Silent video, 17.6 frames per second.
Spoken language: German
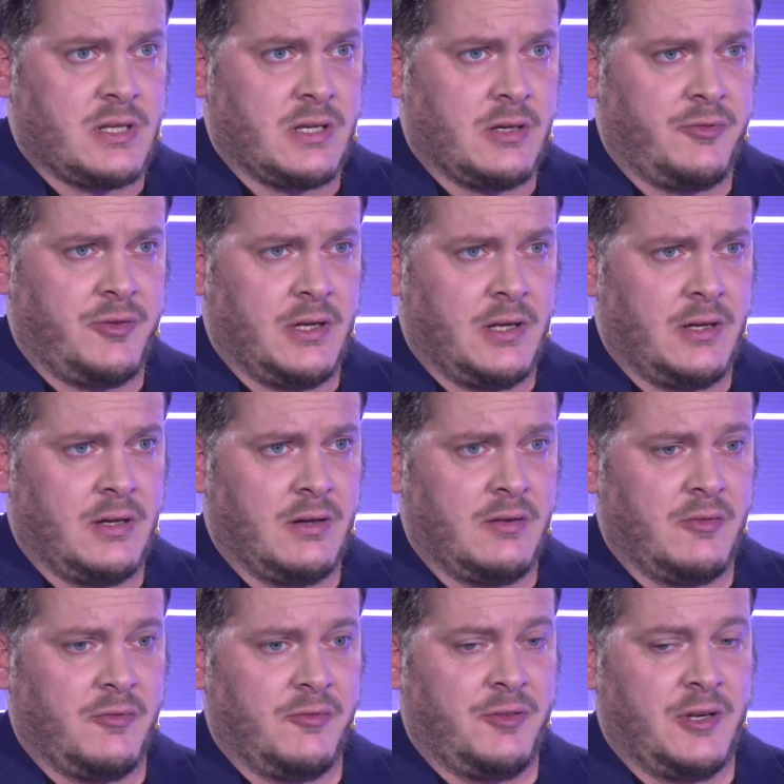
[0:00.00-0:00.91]
sicher
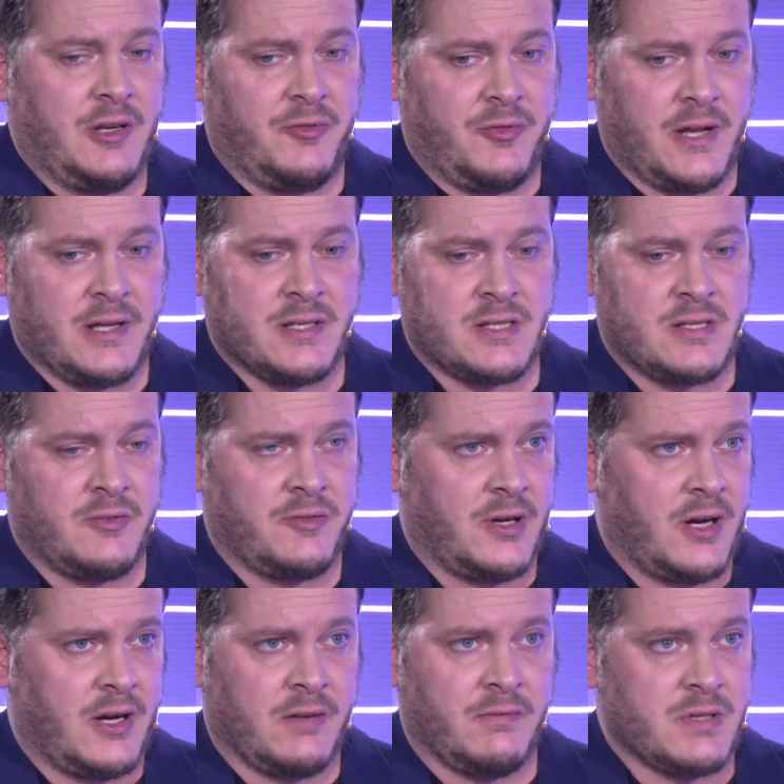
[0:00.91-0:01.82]
viele, viele Fans, die
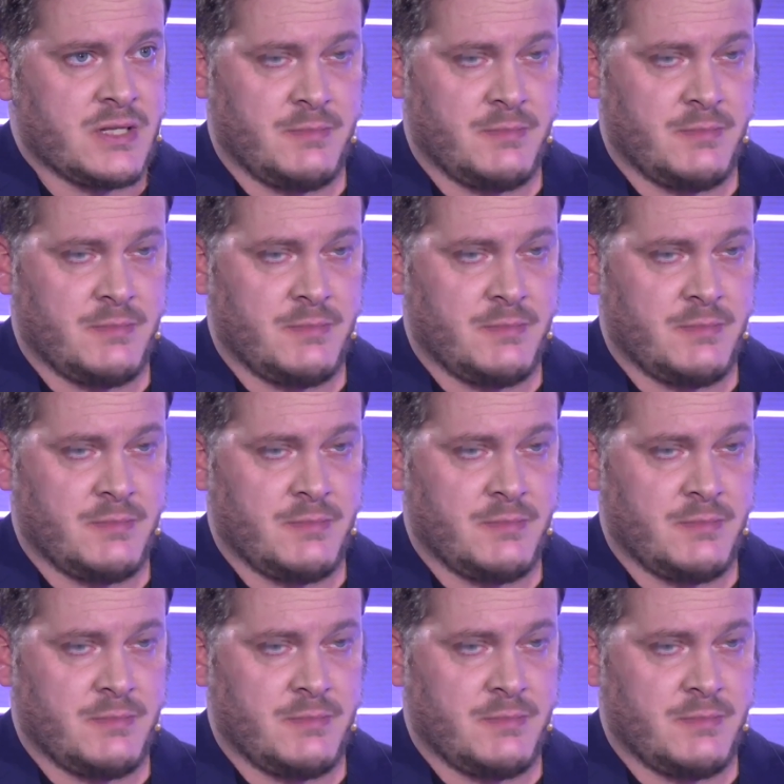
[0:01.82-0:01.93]
fragen,